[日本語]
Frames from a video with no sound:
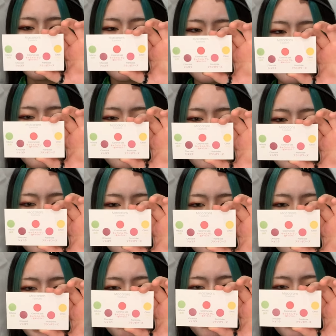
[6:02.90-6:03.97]
で
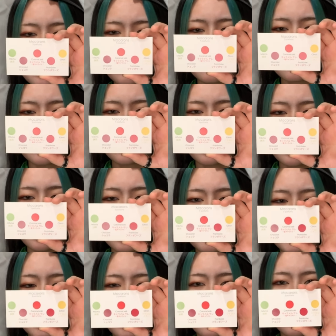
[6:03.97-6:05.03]
食べてください
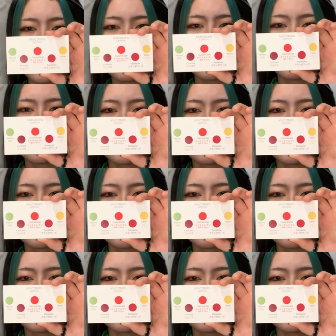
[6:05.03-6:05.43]
みたいな